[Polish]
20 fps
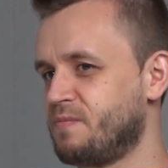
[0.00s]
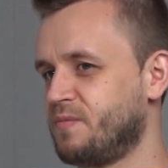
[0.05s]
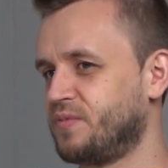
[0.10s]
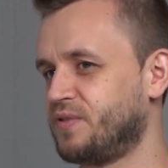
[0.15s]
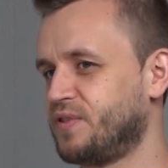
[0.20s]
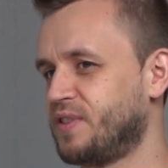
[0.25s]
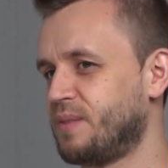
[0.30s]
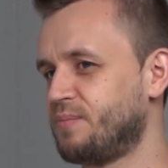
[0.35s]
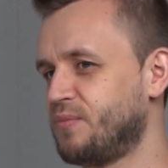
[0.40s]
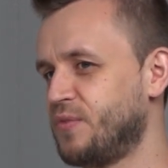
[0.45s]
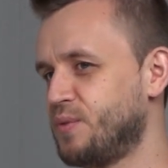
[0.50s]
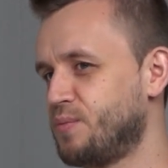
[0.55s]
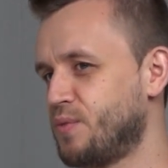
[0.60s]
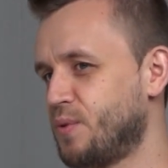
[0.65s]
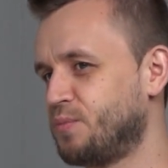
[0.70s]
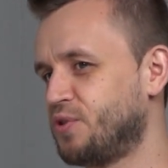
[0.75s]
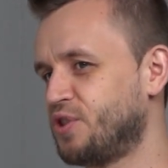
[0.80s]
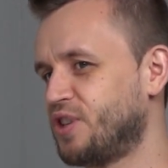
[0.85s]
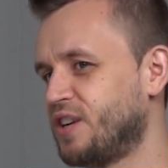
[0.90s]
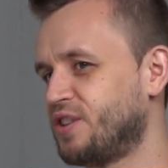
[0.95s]
w tamtym
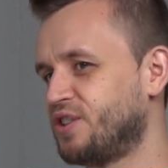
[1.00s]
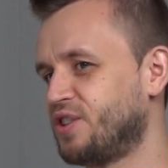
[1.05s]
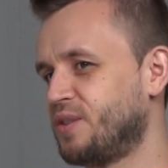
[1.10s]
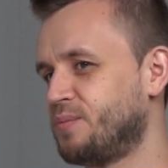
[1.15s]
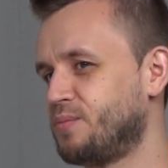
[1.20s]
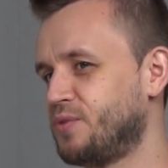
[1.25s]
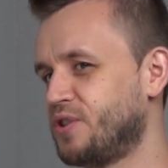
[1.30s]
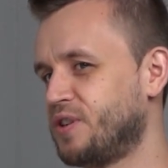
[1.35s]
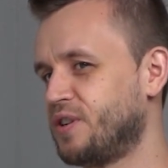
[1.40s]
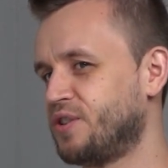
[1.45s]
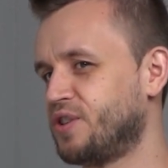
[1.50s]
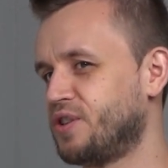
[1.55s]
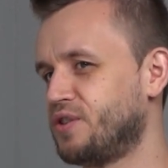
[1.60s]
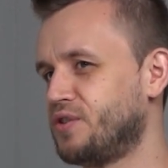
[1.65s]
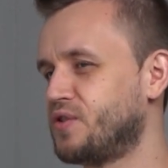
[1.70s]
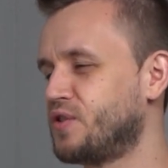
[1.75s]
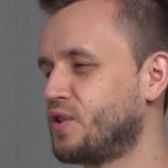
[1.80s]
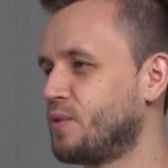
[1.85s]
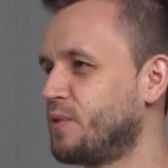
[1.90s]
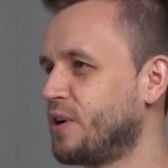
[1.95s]
obszarze myślę, że
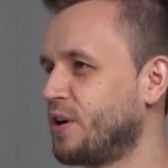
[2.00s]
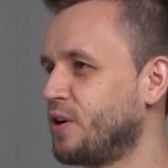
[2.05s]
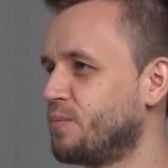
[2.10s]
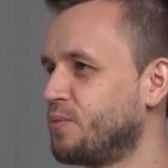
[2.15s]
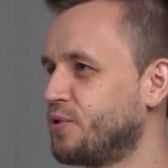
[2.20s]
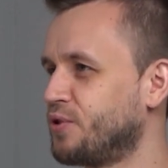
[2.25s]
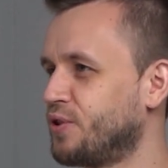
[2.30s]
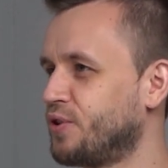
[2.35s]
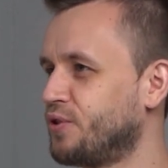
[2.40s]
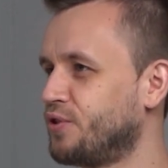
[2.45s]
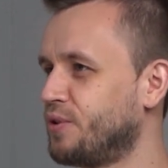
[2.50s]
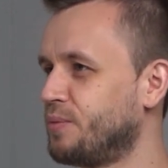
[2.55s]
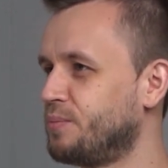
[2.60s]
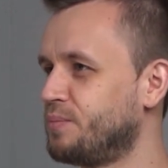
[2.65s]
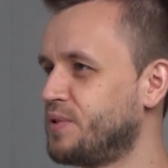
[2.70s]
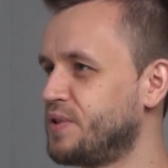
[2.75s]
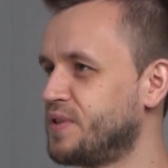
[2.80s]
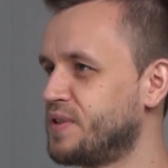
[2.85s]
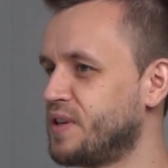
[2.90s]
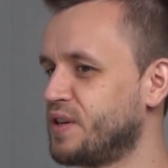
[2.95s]
nic dobrego pod kątem
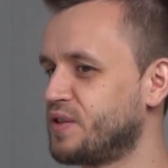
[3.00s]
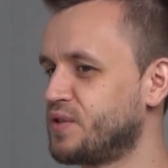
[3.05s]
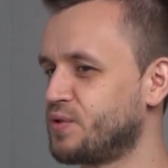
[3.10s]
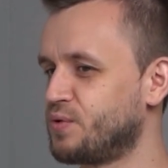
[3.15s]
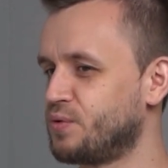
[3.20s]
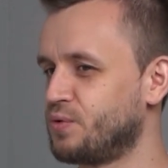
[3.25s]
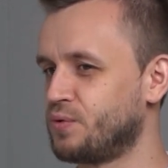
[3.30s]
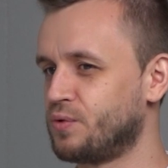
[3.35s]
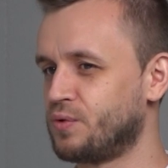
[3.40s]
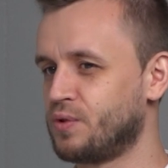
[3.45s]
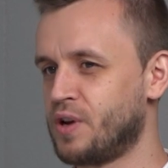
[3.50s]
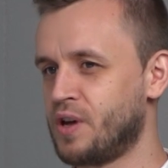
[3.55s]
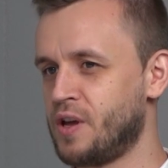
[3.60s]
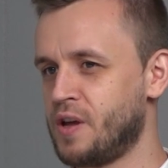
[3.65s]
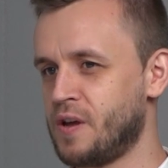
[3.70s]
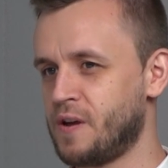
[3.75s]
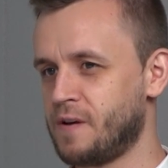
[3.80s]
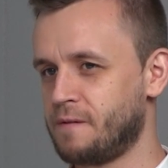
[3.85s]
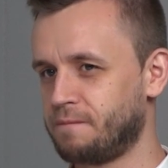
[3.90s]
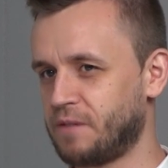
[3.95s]
biznesu,
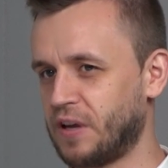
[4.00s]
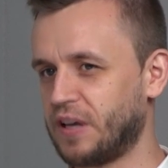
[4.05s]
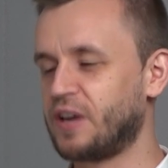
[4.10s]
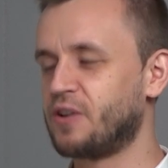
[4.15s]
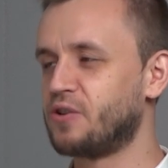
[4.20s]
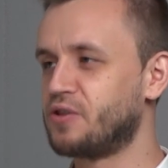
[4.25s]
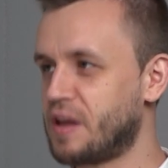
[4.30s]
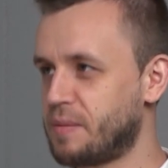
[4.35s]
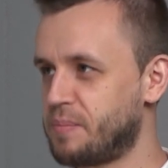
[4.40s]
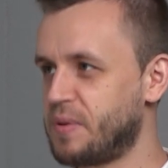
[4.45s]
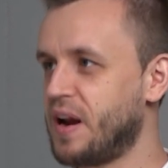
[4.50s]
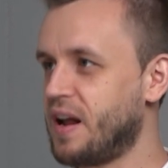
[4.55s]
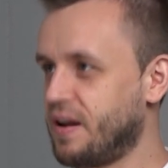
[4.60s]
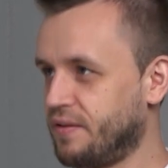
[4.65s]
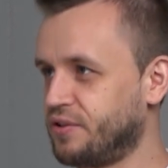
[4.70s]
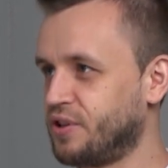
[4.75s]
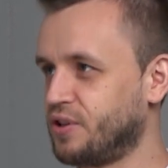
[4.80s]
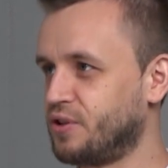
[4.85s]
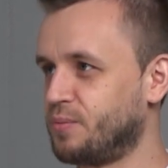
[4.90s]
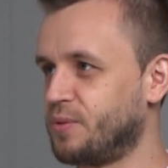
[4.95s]
takiego
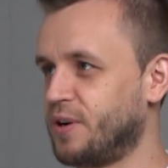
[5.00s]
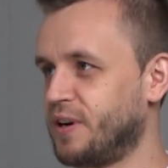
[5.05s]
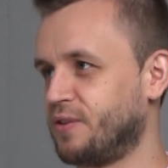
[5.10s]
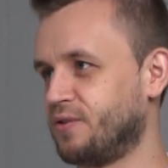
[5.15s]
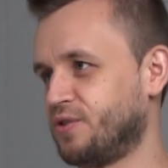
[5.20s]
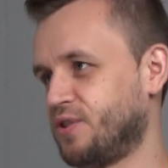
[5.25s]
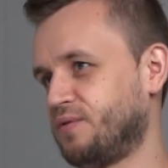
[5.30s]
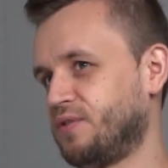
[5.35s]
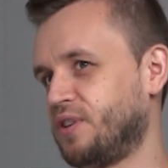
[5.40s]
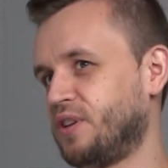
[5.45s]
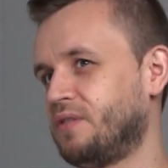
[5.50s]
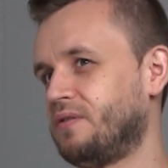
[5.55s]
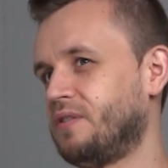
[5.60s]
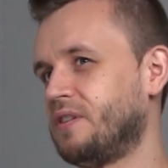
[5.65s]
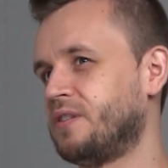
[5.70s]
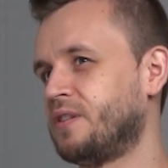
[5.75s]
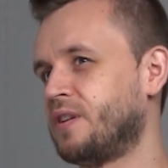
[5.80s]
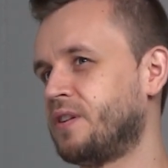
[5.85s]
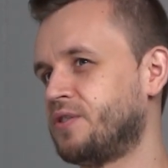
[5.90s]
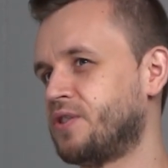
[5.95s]
naprawdę dobrego się w tej
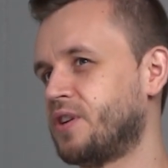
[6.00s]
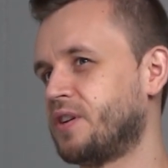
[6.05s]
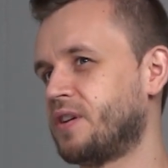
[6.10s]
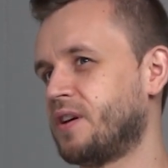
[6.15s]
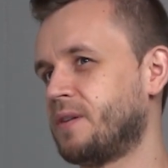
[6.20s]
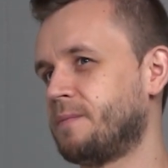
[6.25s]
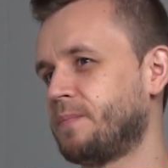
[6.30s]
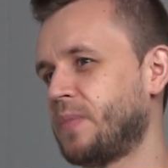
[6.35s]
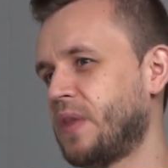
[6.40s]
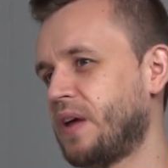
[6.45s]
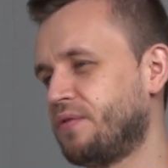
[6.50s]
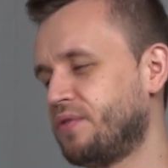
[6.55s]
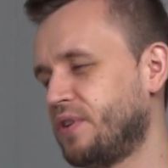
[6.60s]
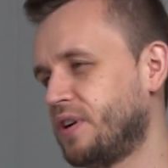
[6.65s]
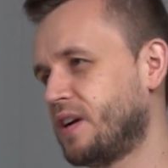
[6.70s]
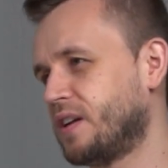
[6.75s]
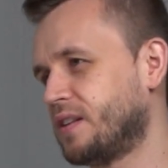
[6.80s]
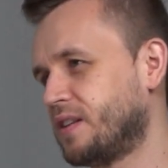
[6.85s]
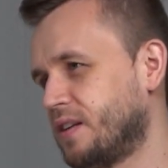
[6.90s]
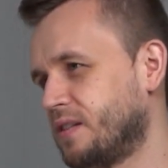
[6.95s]
chwili nie dzieje.
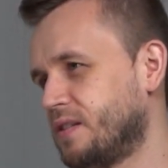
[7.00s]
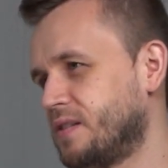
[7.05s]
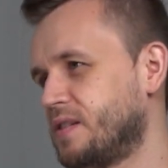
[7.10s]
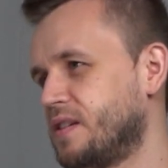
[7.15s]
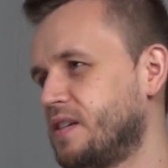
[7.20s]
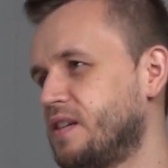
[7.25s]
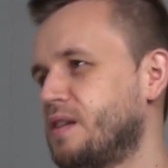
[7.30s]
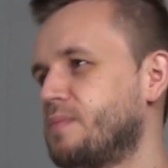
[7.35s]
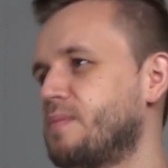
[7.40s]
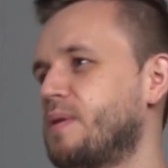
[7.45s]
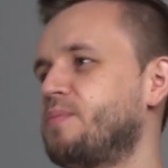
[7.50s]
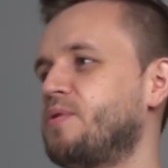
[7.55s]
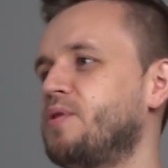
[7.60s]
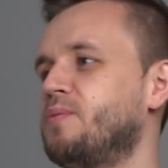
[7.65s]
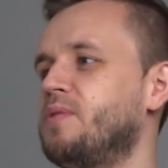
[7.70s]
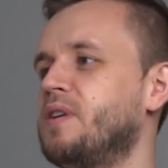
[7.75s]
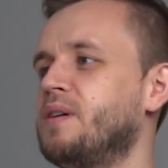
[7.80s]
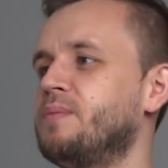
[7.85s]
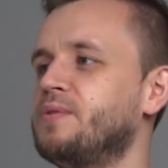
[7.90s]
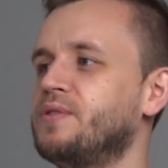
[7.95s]
Afryka tradycyjnie ma
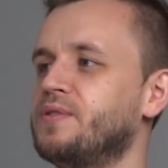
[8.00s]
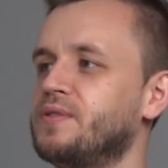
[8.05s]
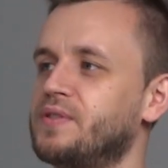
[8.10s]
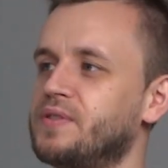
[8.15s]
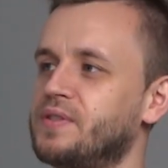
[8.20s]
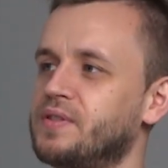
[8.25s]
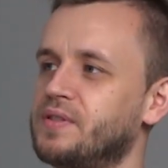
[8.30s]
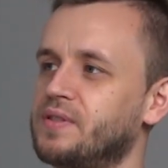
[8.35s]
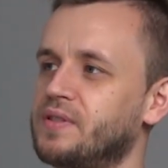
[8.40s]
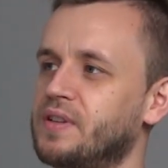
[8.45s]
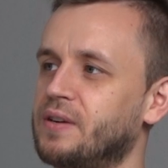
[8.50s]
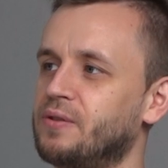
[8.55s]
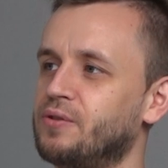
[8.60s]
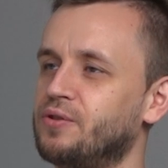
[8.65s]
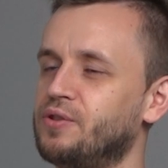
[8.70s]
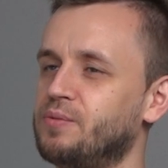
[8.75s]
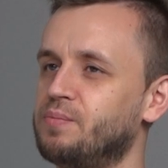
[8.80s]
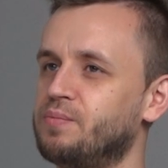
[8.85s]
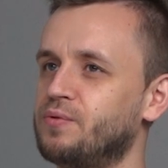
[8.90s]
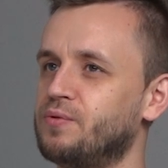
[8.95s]
problemy z tego
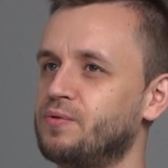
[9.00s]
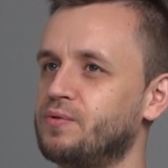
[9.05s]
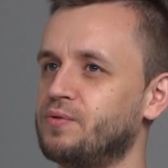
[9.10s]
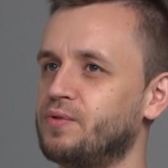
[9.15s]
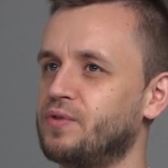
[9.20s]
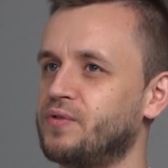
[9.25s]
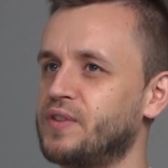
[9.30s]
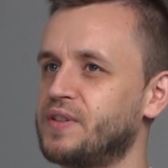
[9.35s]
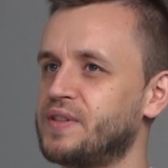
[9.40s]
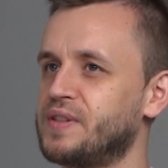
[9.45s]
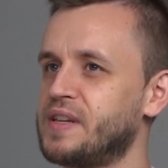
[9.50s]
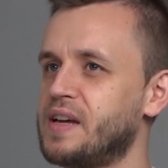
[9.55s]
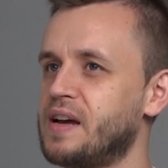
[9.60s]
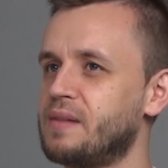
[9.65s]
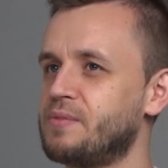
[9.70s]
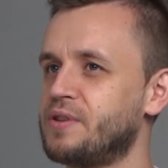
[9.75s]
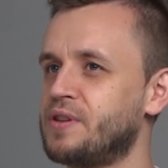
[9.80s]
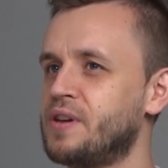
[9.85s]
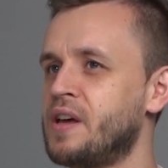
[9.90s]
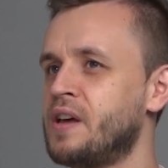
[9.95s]
typu
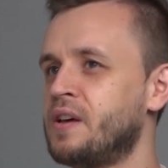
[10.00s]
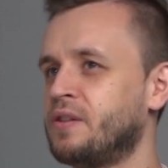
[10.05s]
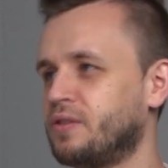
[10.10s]
kwestiami.